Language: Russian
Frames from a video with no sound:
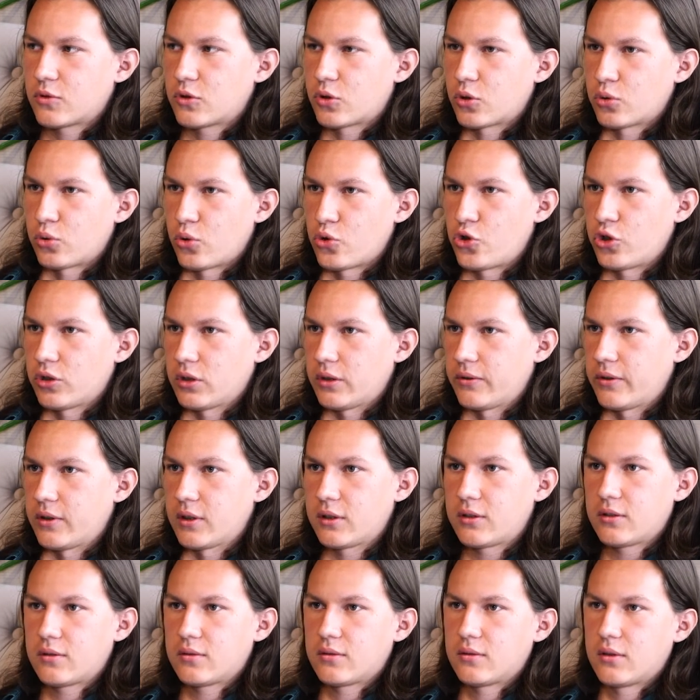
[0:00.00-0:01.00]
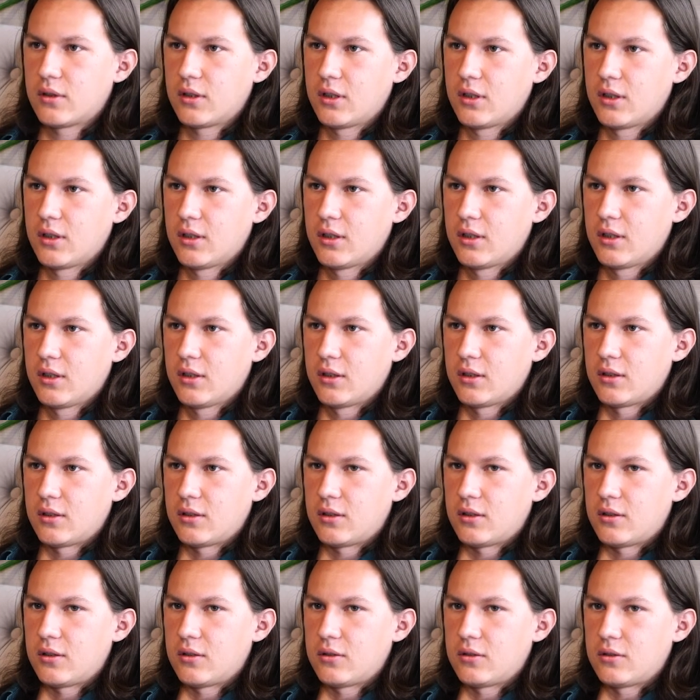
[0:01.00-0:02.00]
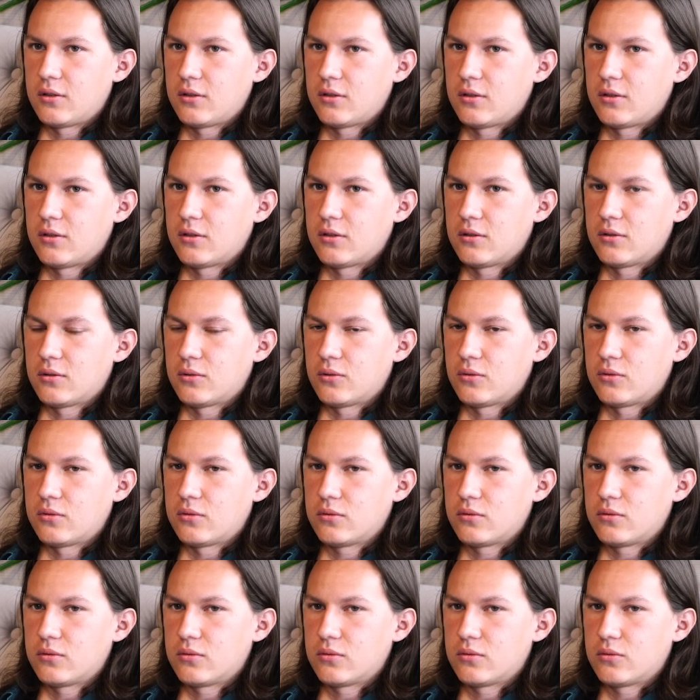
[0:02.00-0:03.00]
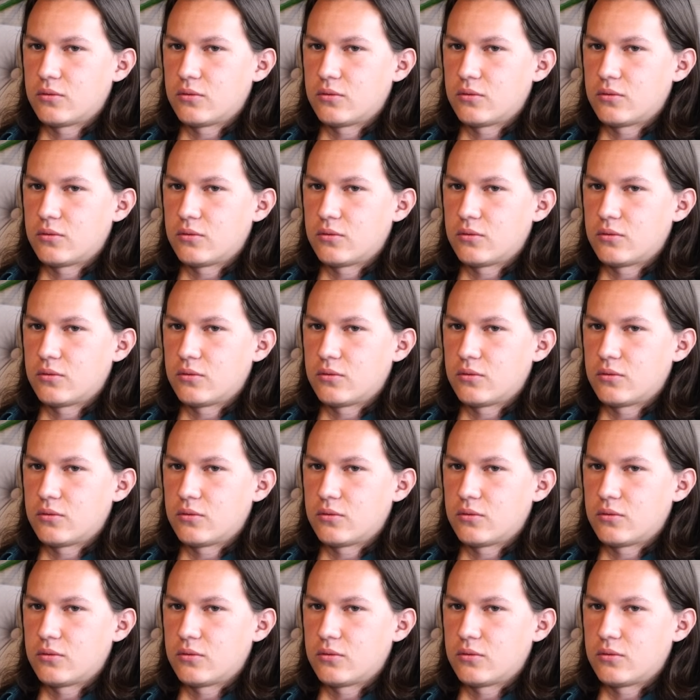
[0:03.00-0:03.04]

крутой человек, и у